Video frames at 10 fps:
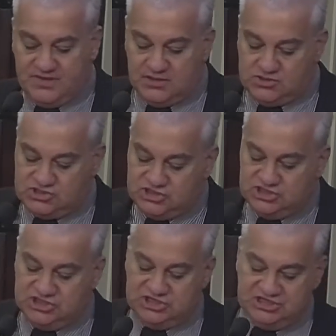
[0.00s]

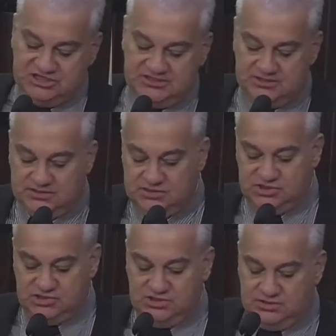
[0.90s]
de,
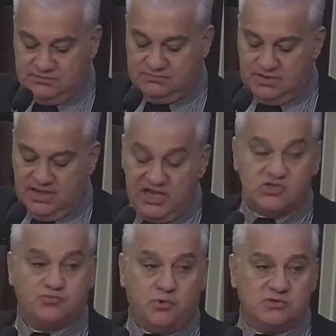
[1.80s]
de
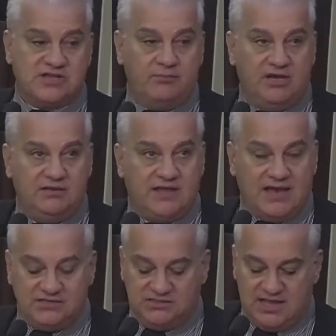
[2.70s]

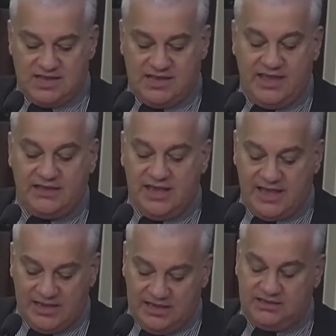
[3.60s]
responsabilidade da
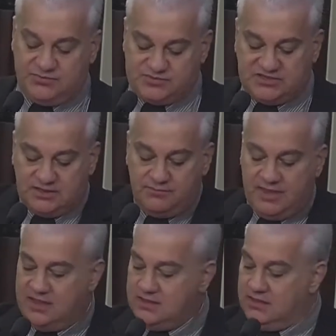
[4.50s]
ALL, que precisa também